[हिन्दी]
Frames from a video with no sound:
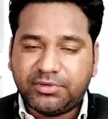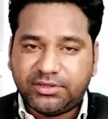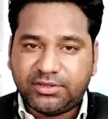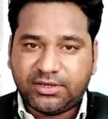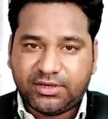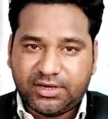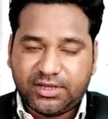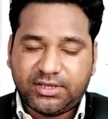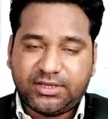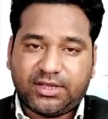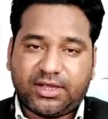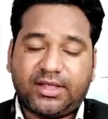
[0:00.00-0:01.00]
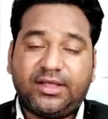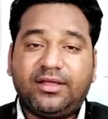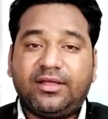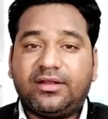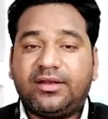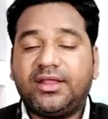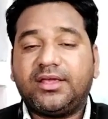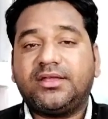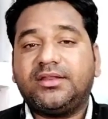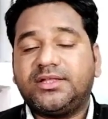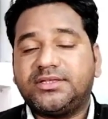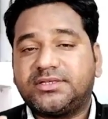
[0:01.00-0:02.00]
उम्मीद नहीं है
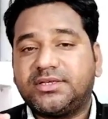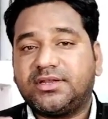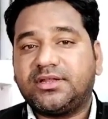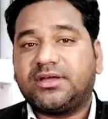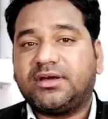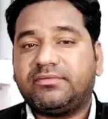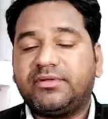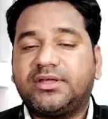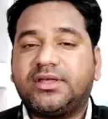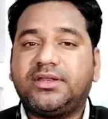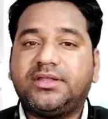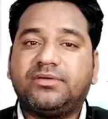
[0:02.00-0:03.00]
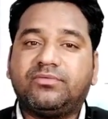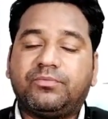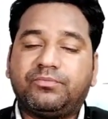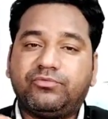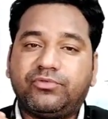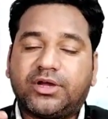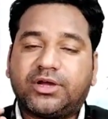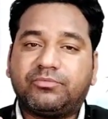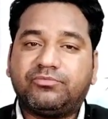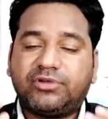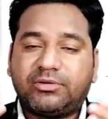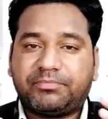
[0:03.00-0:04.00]
लेकिन इसकी रिकवरी के लिए वो पूरा का
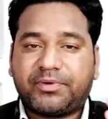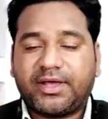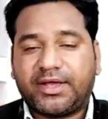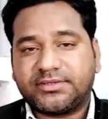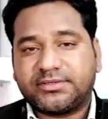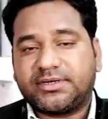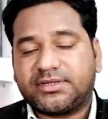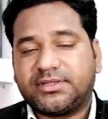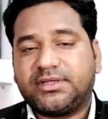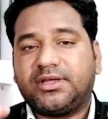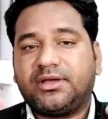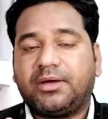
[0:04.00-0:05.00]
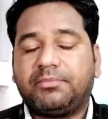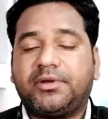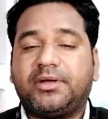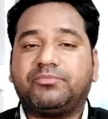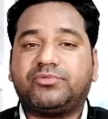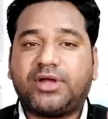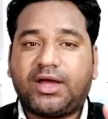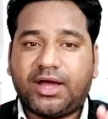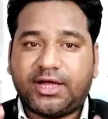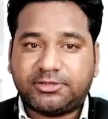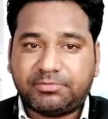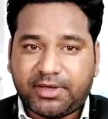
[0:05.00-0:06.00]
पूरा प्रयास करते हैं अपना पूरा
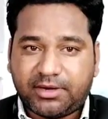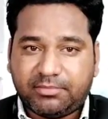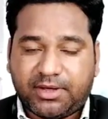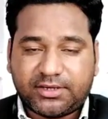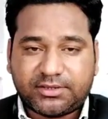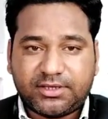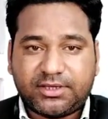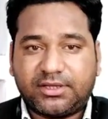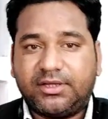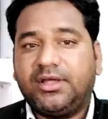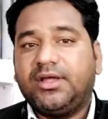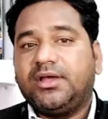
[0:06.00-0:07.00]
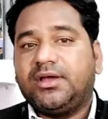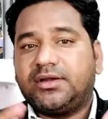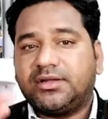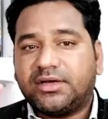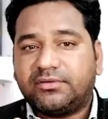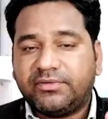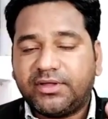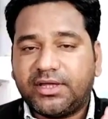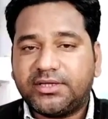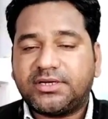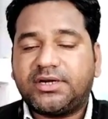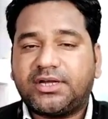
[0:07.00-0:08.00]
हाथ पैर मारते हैं रिकवरी
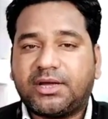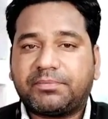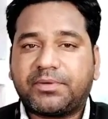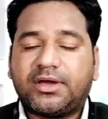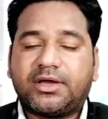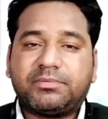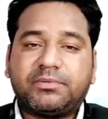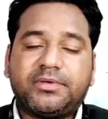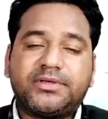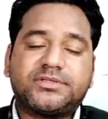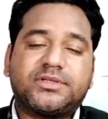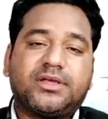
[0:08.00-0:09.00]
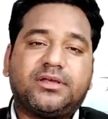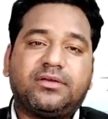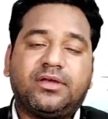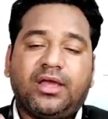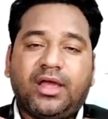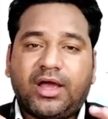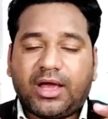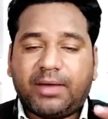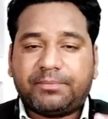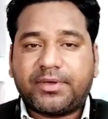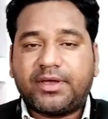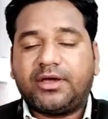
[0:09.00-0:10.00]
एजेंट आपके घर पर भेजते हैं
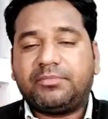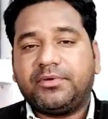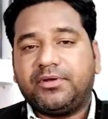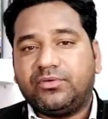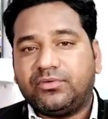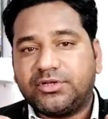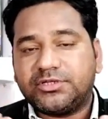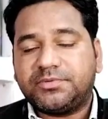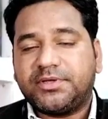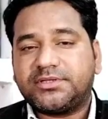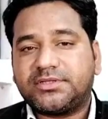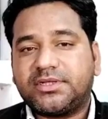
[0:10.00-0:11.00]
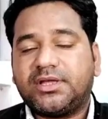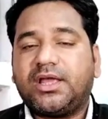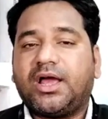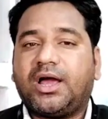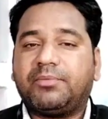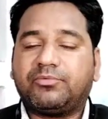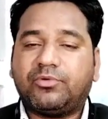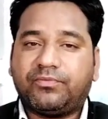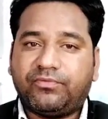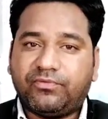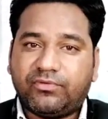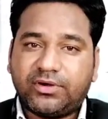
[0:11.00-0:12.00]
आपके घर पर नोटिस भेजते हैं आपको
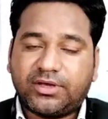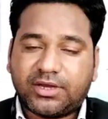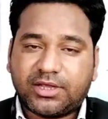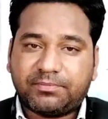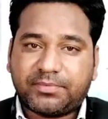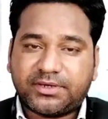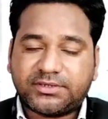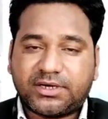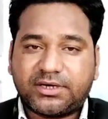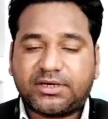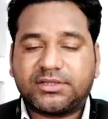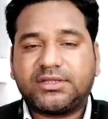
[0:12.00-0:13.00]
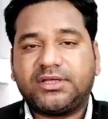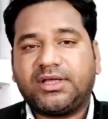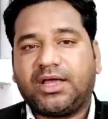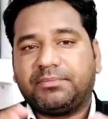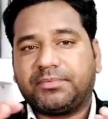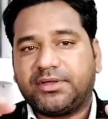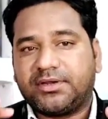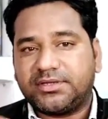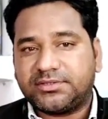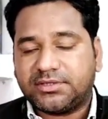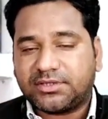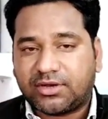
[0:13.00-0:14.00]
फ़ोन करके परेशान करते हैं आपके
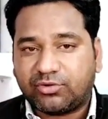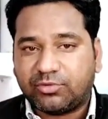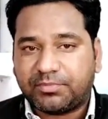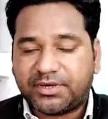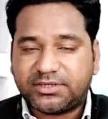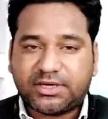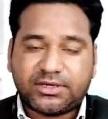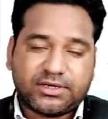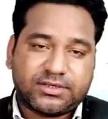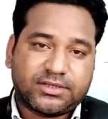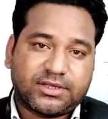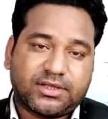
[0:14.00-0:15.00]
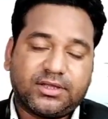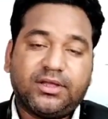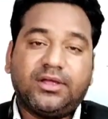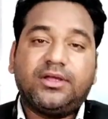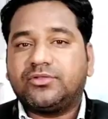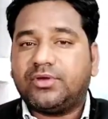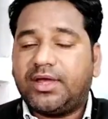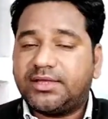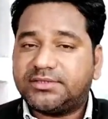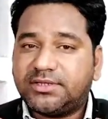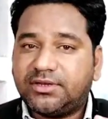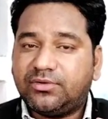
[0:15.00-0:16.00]
रिश्तेदारों को परेशान करते हैं तो
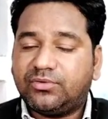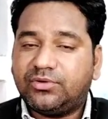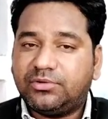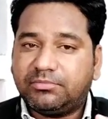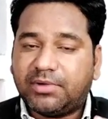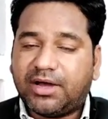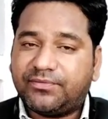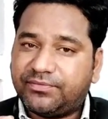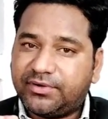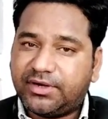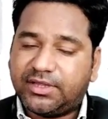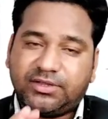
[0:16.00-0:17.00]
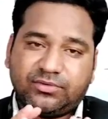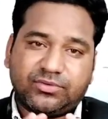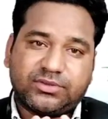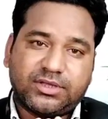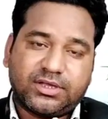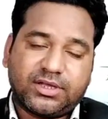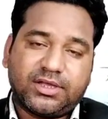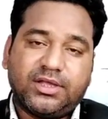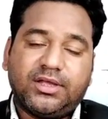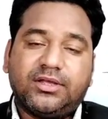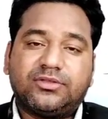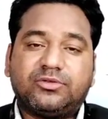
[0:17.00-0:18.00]
ऐसे लोन माफ़ नहीं होते हैं
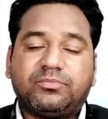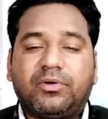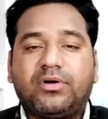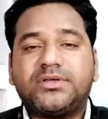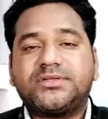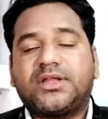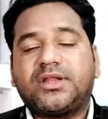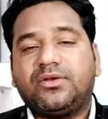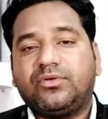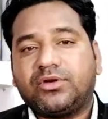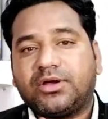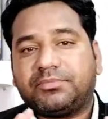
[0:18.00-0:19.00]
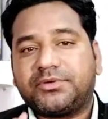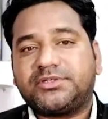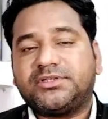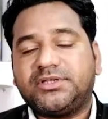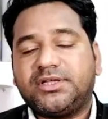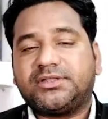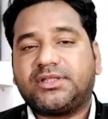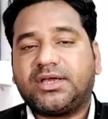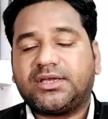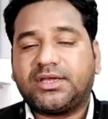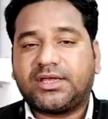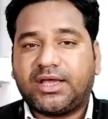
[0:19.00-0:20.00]
तो बहुत सारे लोग का प्रश्न ये
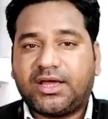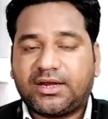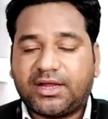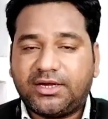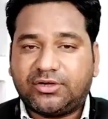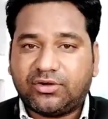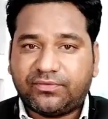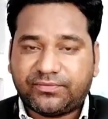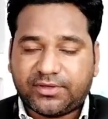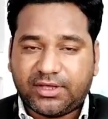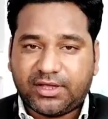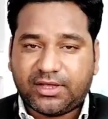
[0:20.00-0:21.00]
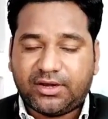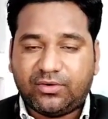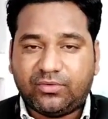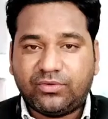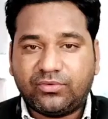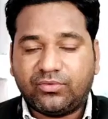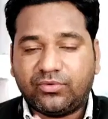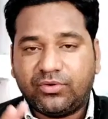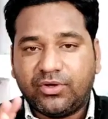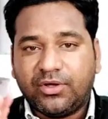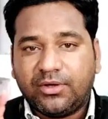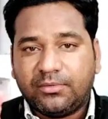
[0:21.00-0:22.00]
था कि क्या राइट ऑफ किए गए लोन को